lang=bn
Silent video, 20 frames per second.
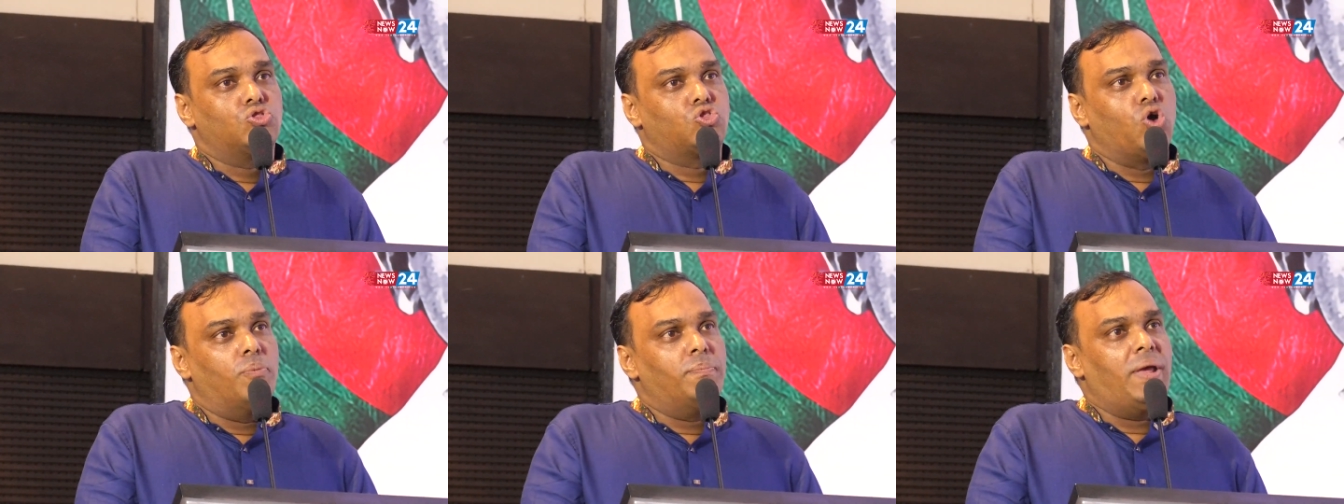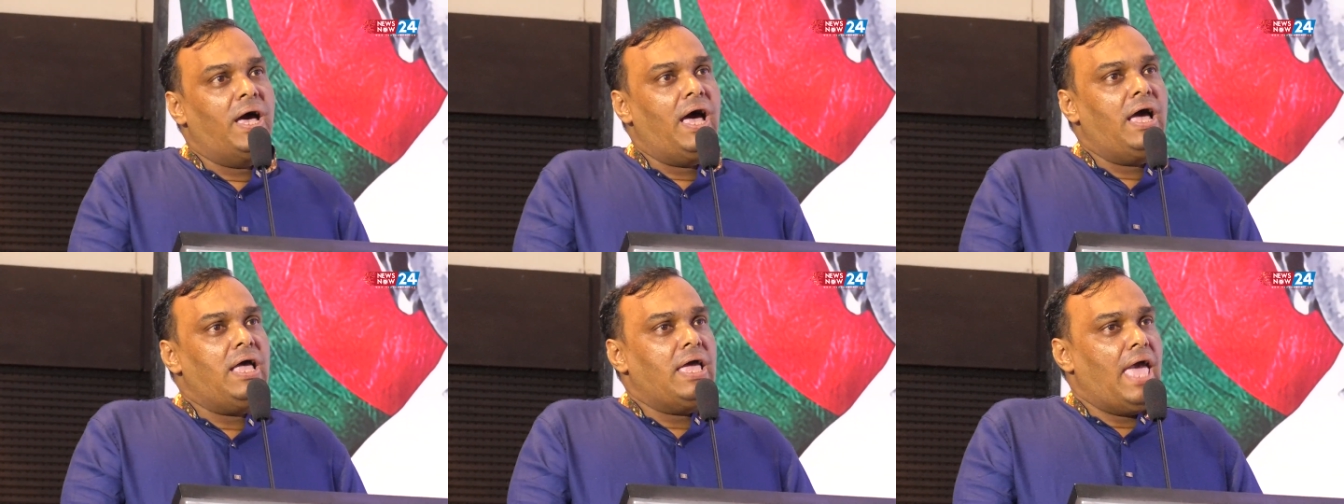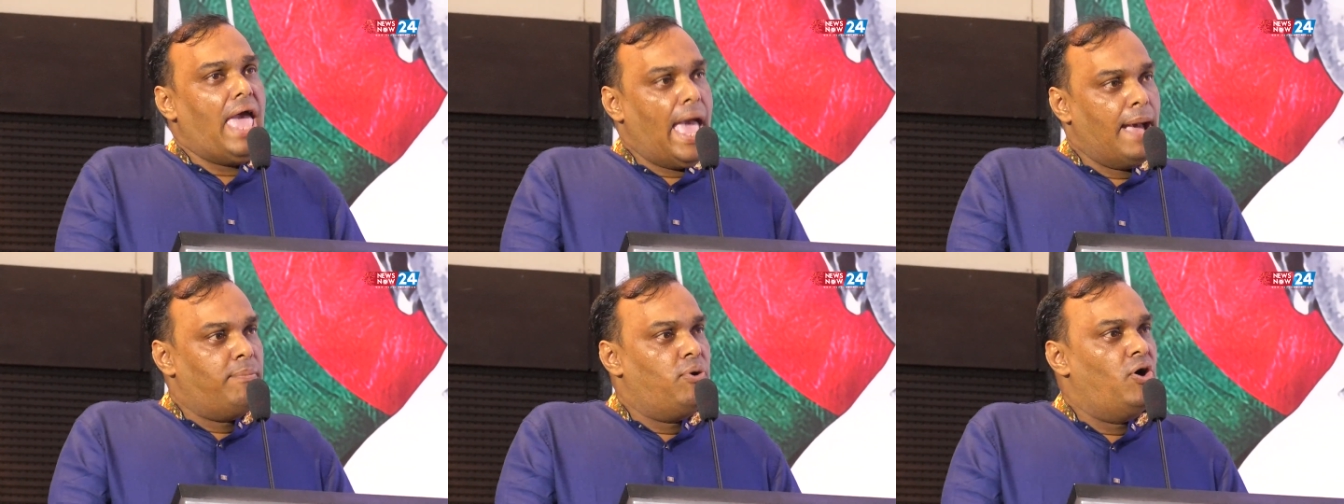তোমরা
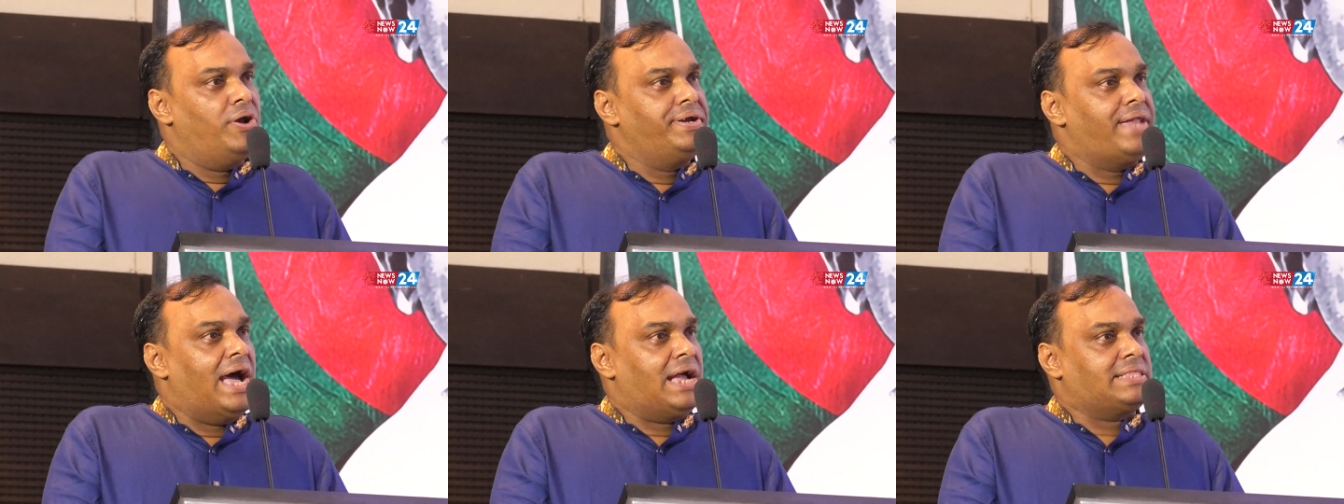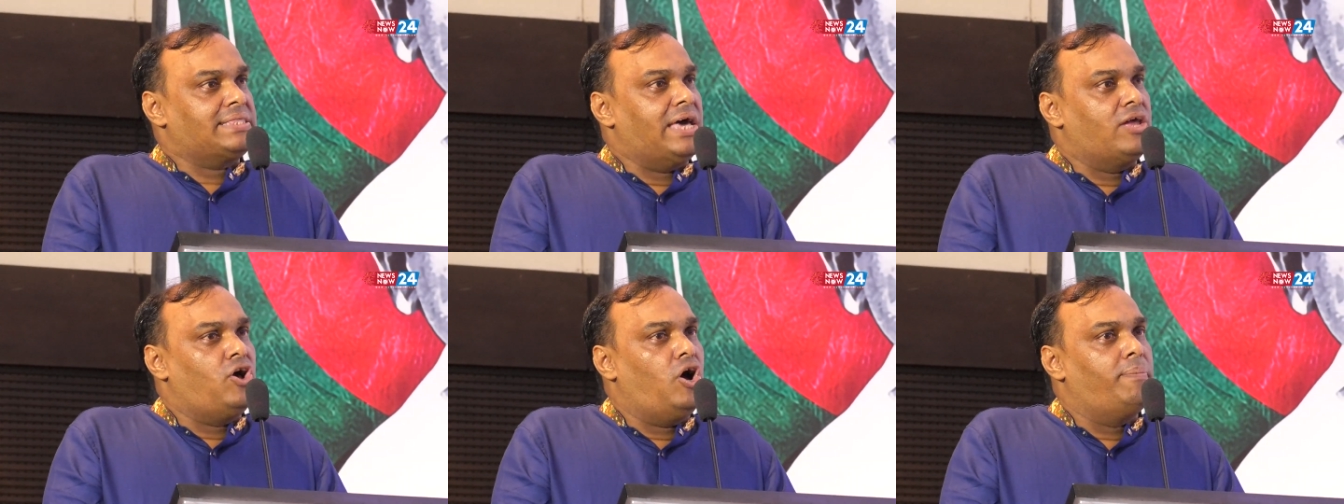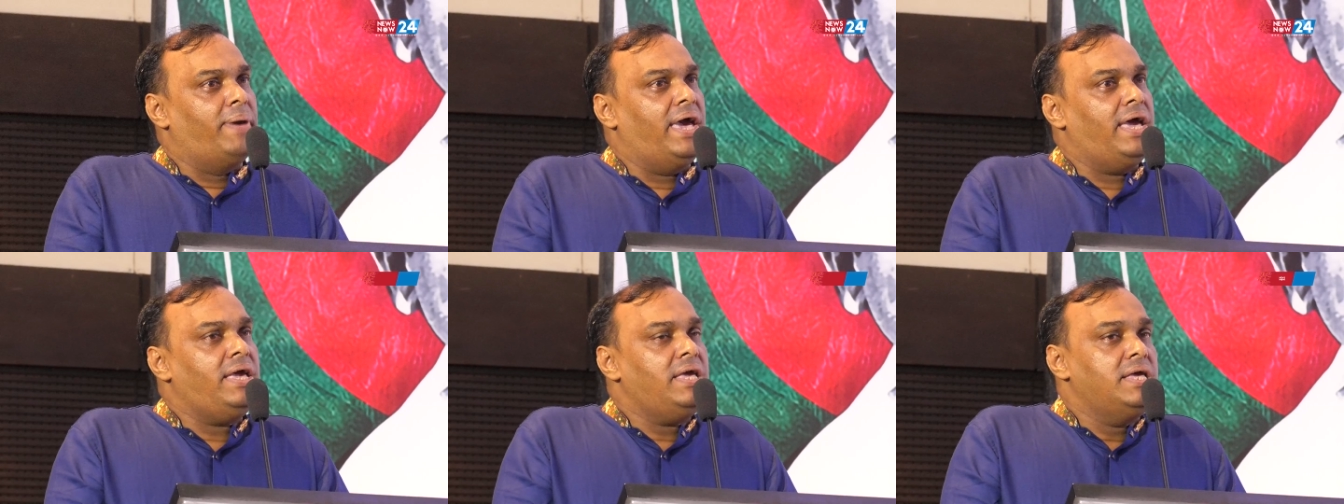এমন ডাক্তার
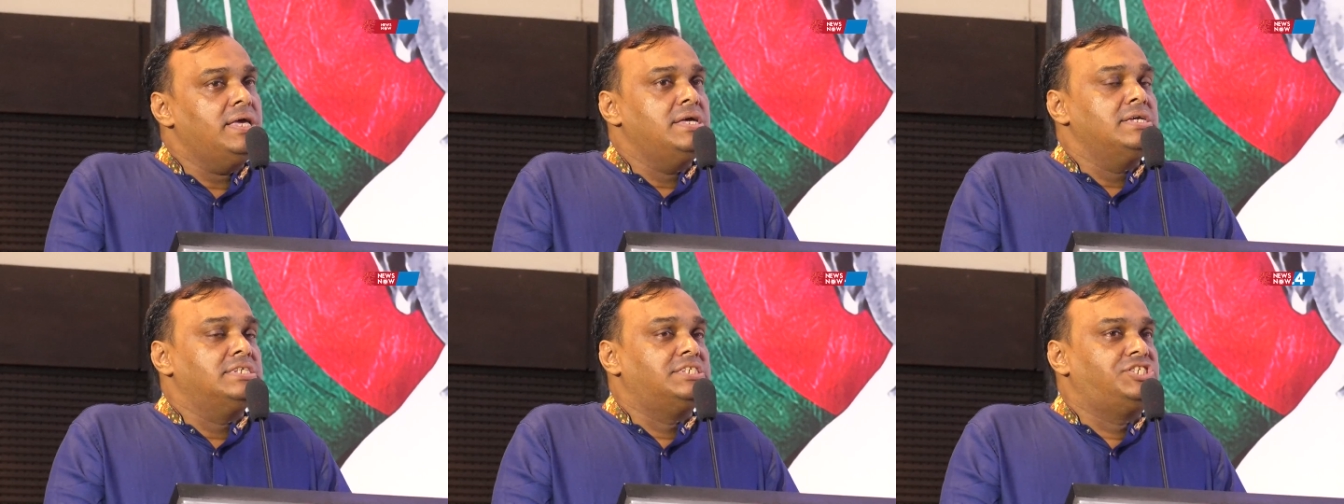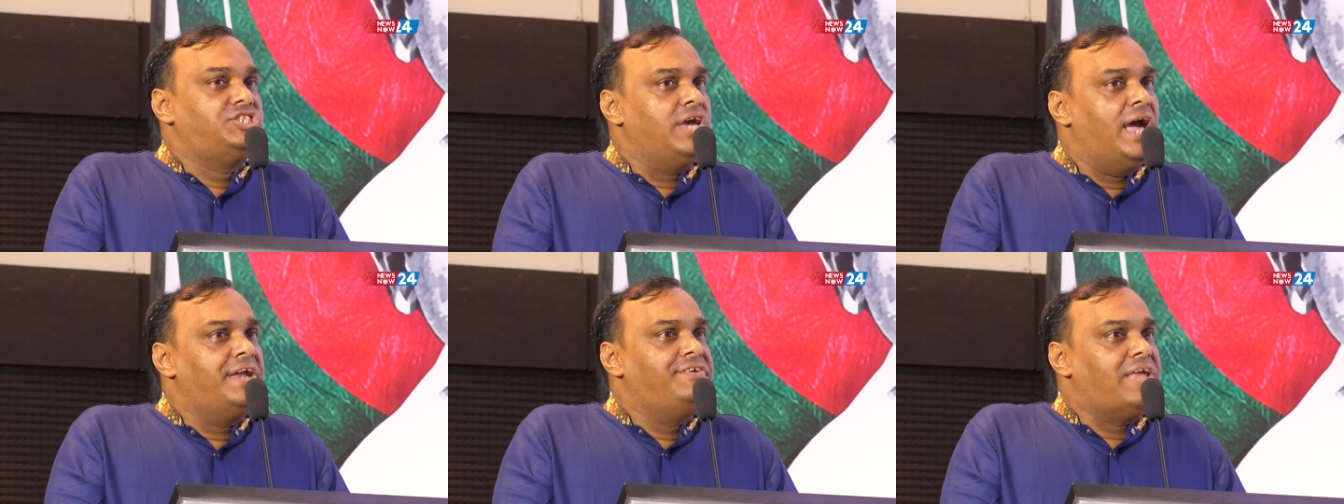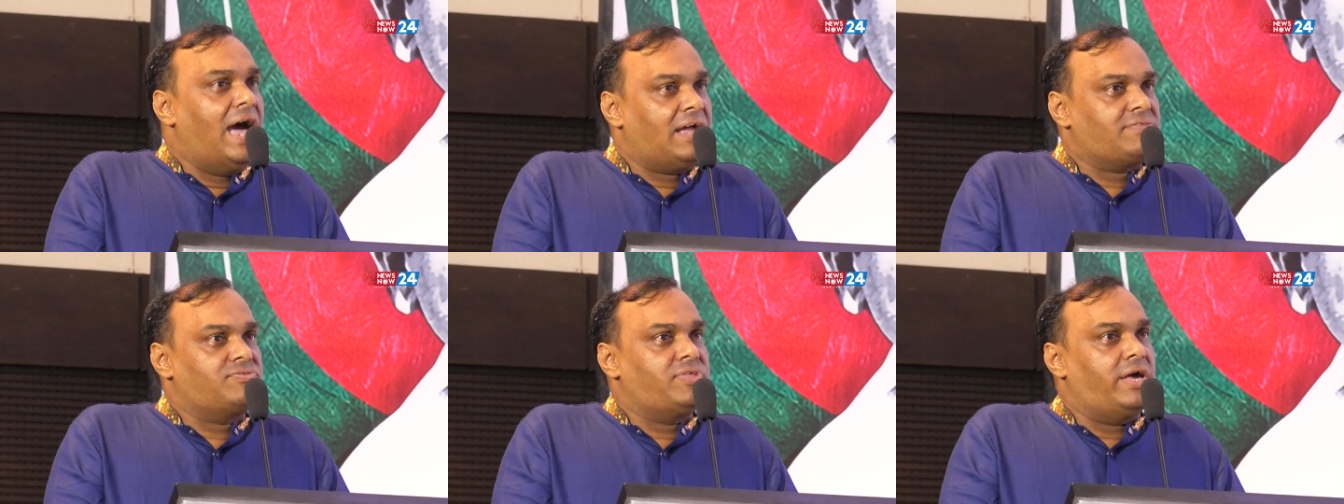হবে যে
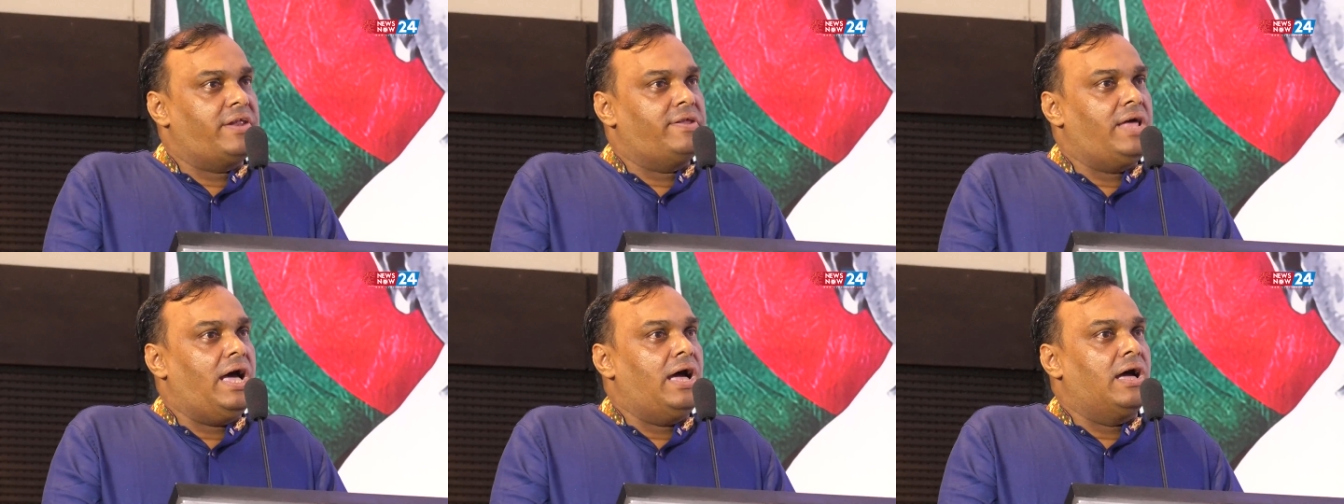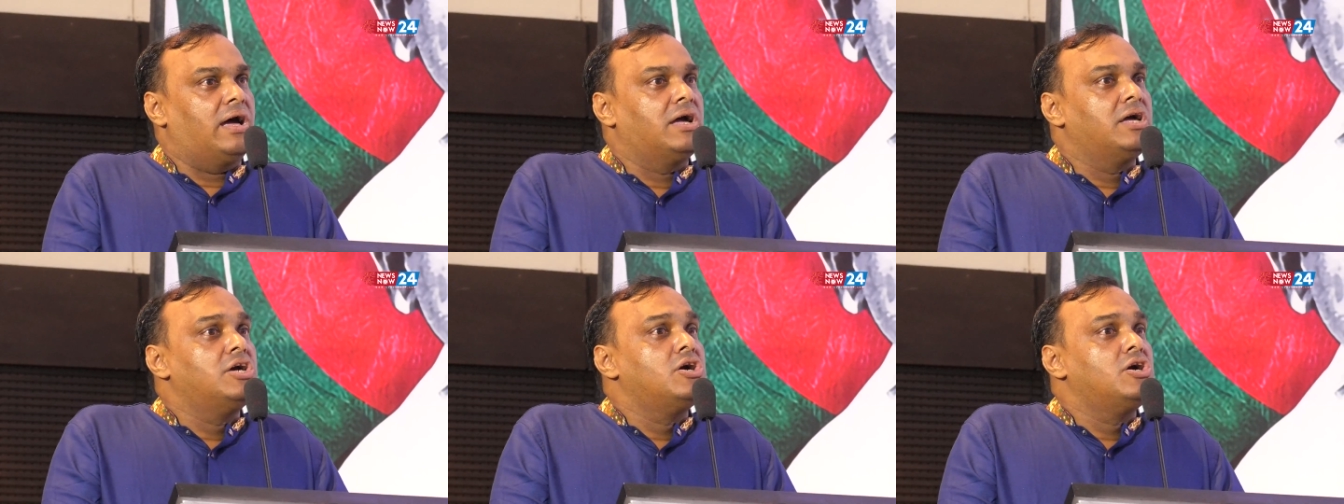ডাক্তাররা